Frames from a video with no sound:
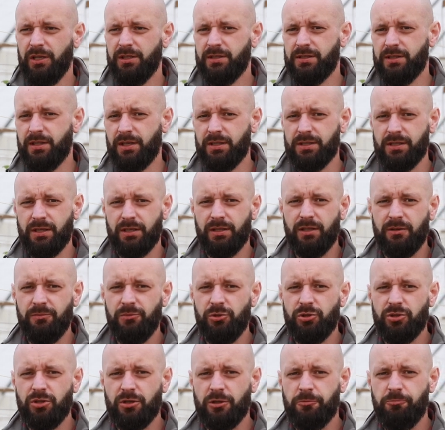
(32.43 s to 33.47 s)
stresach
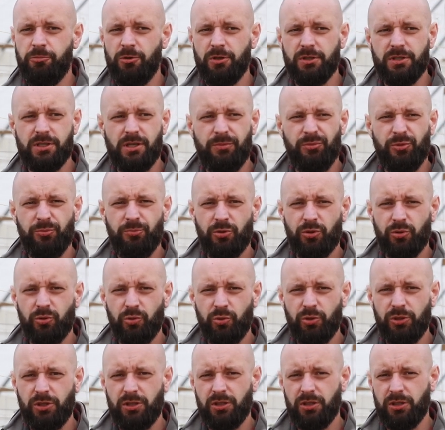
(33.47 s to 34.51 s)
termicznych polecamy
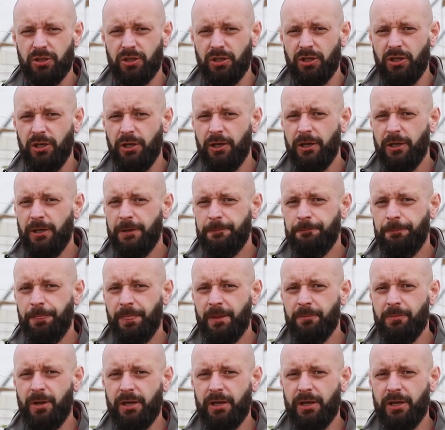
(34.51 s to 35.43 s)
produkt e,